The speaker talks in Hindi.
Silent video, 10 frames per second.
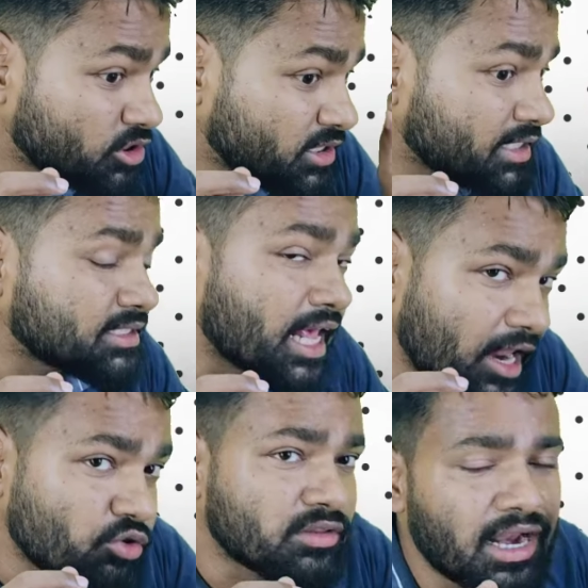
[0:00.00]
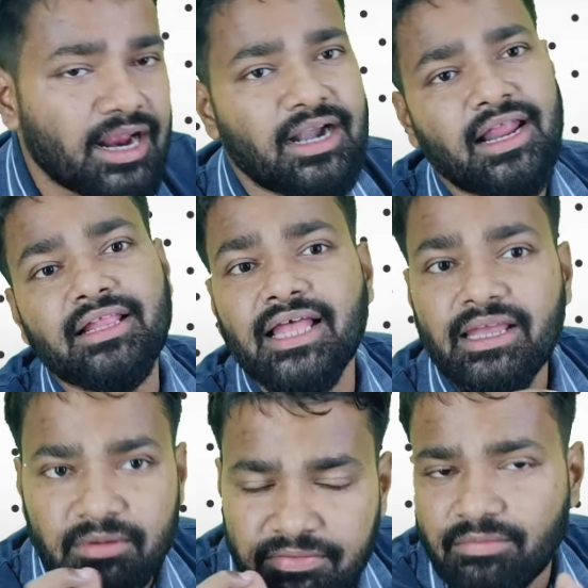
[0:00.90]
उससे सरल उत्तराखंड आता
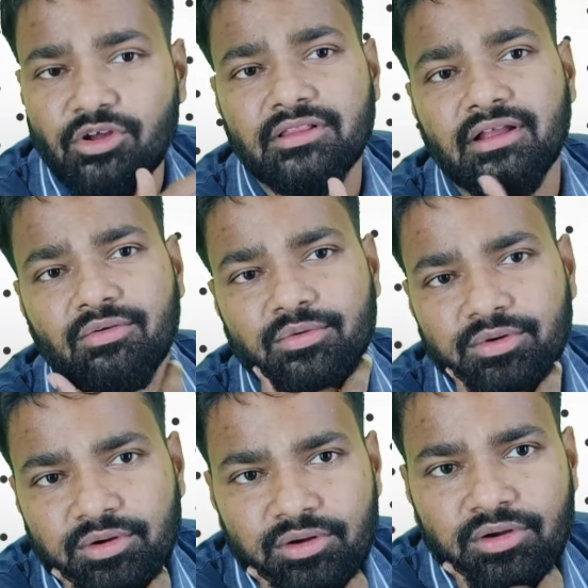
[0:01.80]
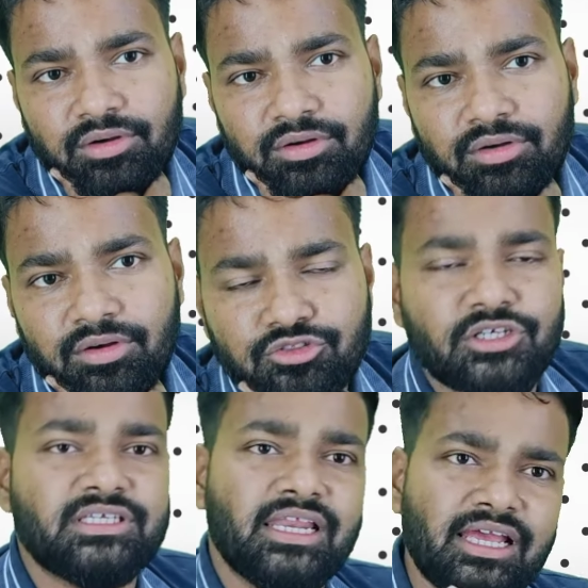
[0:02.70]
है मैं फिर बोलता हूं
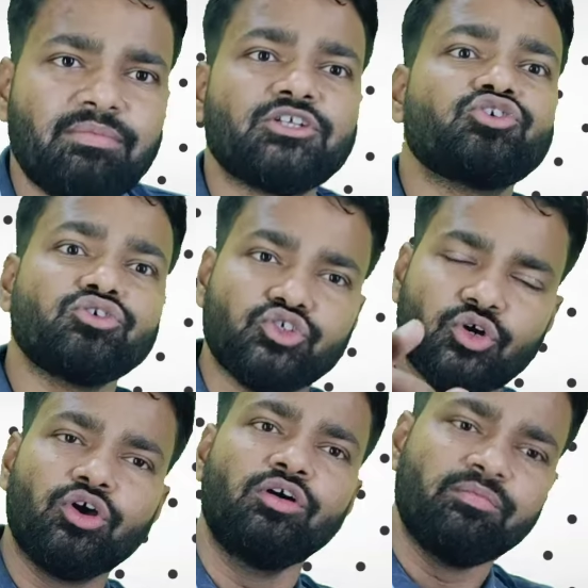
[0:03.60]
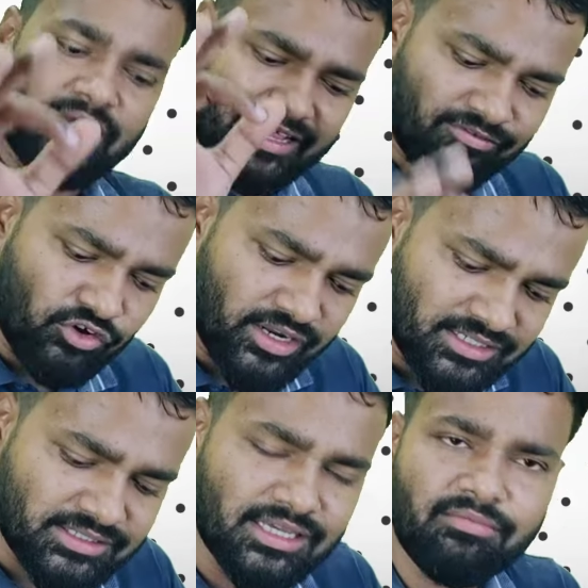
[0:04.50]
तो इसलिए बच्चों जुड़ो मैथ
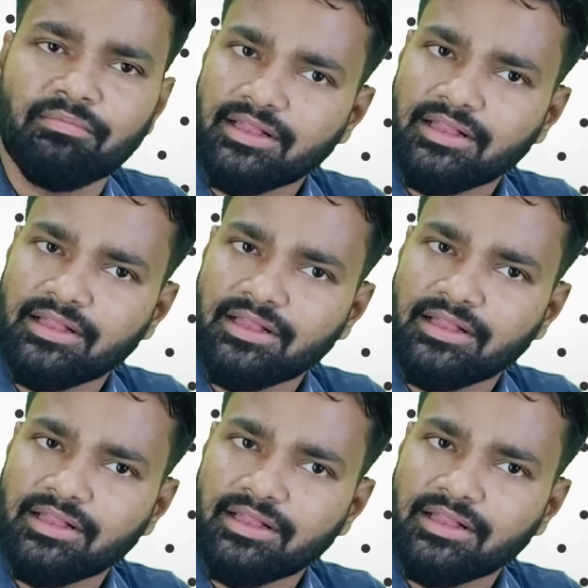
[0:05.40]
वॉरियर से